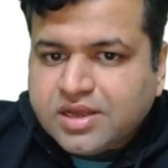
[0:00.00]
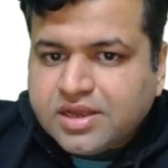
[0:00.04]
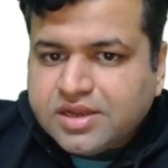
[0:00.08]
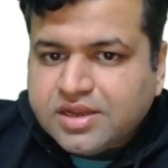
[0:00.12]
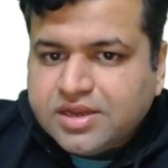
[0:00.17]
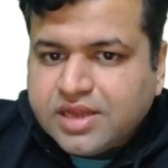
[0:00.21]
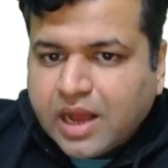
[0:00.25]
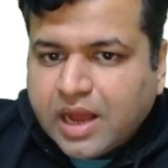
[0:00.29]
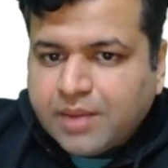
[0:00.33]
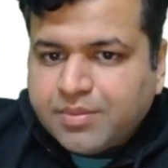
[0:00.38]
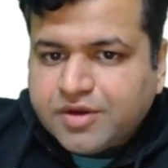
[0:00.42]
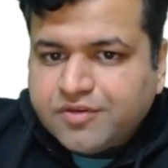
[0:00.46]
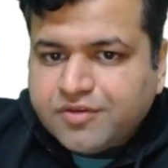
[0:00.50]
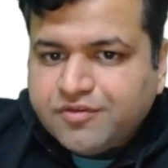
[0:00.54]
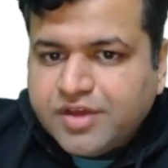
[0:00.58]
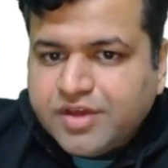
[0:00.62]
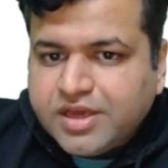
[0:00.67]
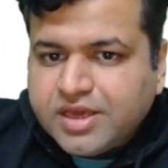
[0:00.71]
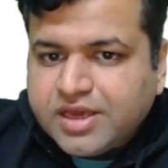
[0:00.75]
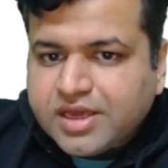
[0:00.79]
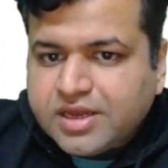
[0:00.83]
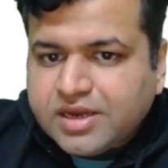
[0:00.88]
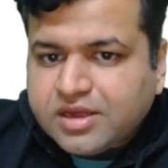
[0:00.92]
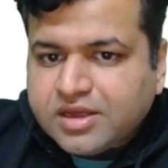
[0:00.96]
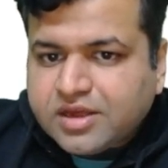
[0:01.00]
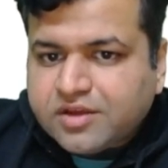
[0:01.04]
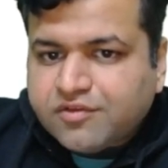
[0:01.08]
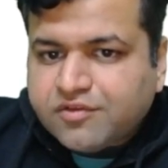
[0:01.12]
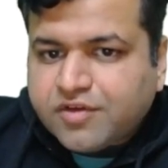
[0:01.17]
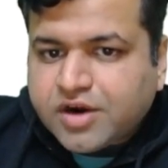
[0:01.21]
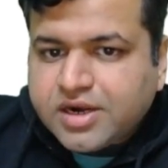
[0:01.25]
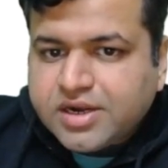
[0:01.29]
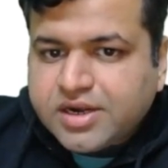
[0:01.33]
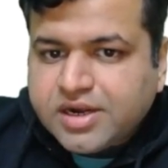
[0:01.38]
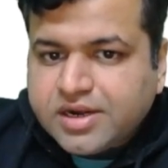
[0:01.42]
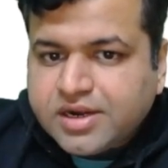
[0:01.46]
यहाँ पर वी कैन
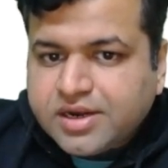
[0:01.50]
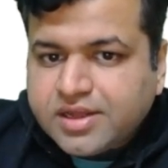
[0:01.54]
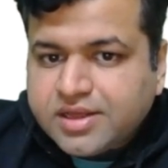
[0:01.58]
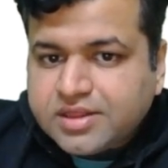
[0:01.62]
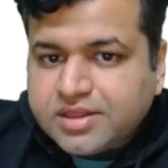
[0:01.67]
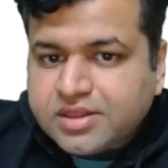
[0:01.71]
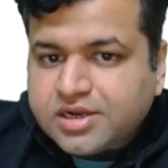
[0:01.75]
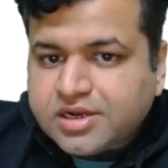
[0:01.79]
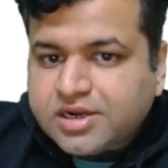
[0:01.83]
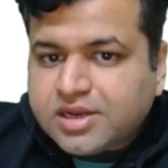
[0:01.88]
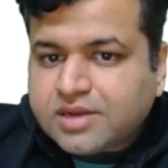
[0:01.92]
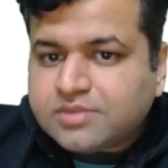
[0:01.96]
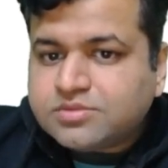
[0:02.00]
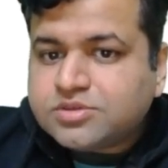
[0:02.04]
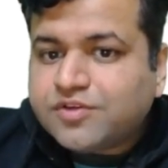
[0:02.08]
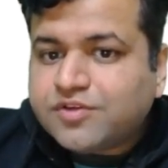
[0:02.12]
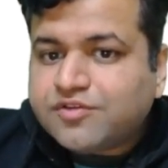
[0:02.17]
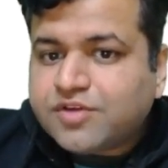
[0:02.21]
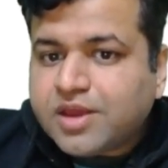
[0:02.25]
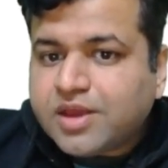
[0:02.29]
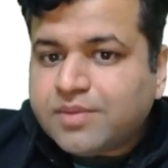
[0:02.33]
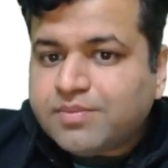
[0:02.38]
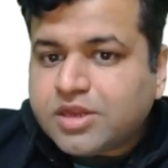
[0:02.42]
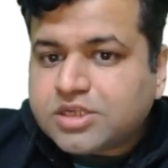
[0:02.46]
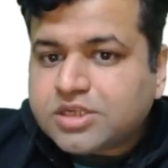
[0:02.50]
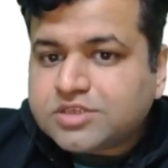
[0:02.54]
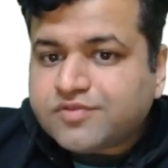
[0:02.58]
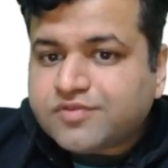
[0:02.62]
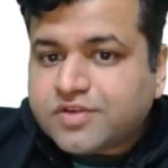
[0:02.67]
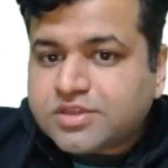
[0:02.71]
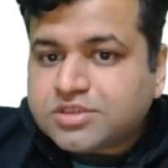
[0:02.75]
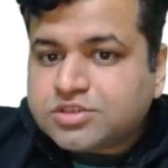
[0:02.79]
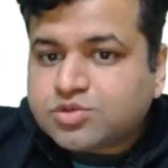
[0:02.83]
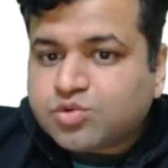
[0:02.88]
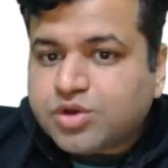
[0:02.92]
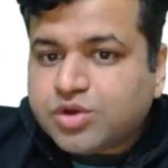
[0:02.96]
कन्वर्ट इट इन द टर्म्स ऑफ के प्लस
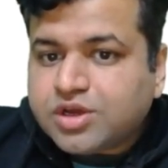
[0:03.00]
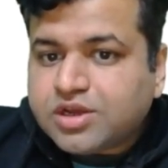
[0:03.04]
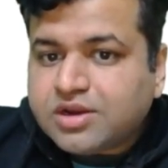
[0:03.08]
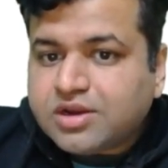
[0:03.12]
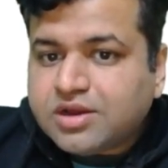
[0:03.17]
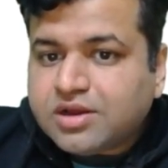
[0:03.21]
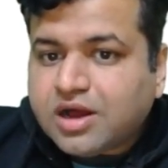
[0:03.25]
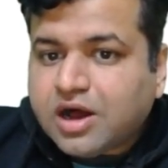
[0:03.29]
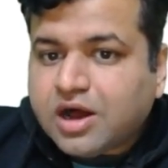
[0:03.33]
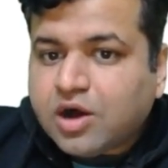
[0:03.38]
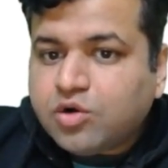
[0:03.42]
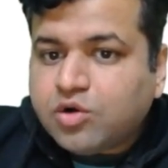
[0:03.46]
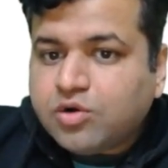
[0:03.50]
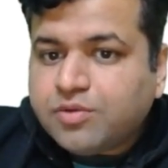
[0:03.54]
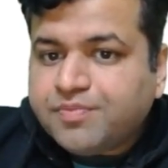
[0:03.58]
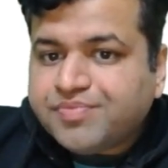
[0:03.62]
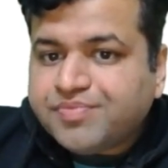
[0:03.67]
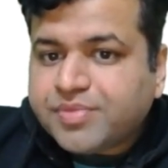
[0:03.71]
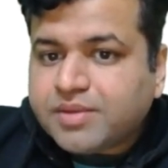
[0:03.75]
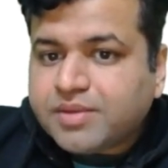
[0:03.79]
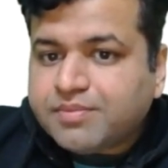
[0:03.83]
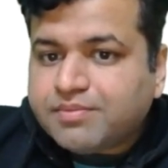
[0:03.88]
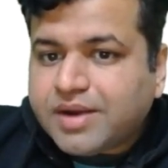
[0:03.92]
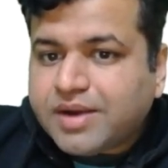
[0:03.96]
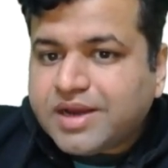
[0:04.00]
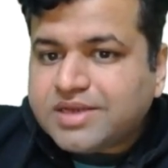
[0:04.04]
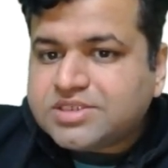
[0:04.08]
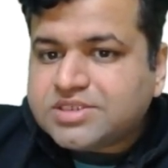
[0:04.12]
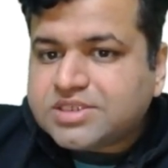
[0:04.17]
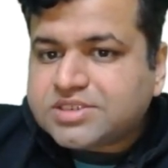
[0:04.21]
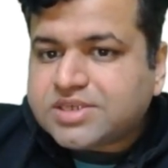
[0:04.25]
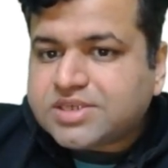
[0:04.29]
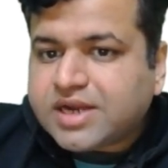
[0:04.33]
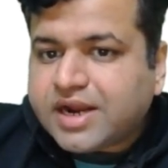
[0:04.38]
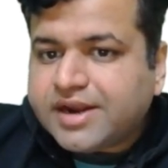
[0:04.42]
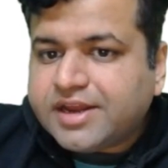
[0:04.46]
वन स्क्वायर हाउ बाय
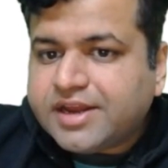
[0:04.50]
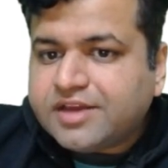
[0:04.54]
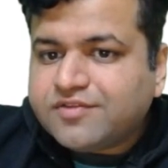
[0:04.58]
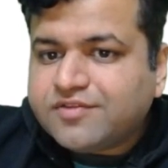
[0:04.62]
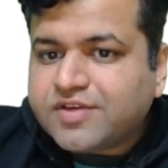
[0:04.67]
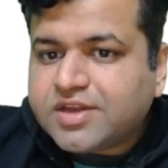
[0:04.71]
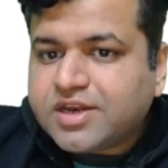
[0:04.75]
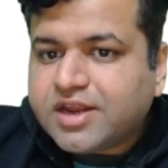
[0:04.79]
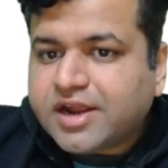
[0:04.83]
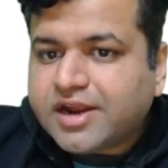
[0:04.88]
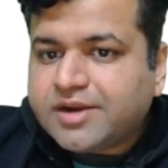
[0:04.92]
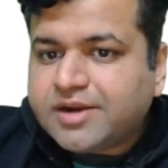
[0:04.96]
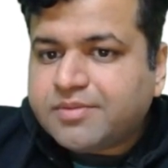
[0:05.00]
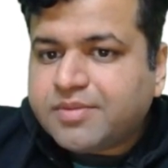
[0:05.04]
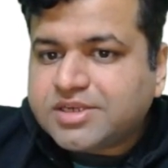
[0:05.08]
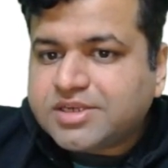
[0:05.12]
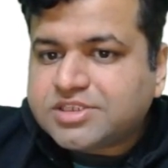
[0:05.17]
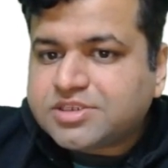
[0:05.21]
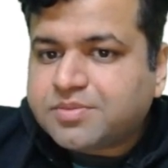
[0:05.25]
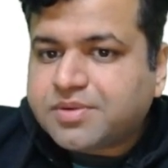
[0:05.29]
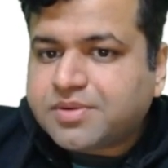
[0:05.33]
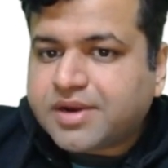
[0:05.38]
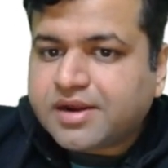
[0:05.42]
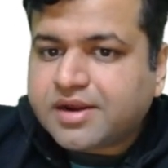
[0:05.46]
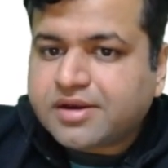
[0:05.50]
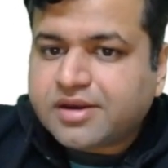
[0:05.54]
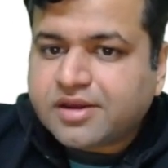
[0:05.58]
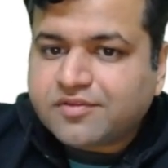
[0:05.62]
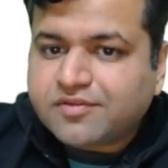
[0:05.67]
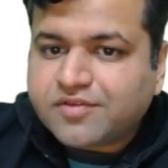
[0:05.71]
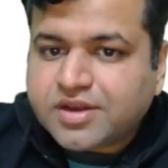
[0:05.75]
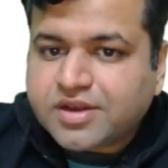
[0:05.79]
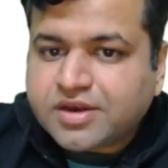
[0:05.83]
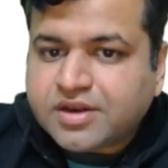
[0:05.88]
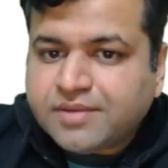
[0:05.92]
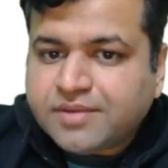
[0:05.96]
जस्ट एडिंग वन एंड बाय सब्ट्रैक्टिंग
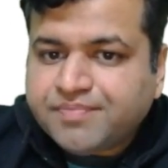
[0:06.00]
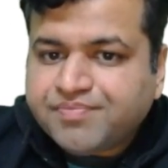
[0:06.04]
वन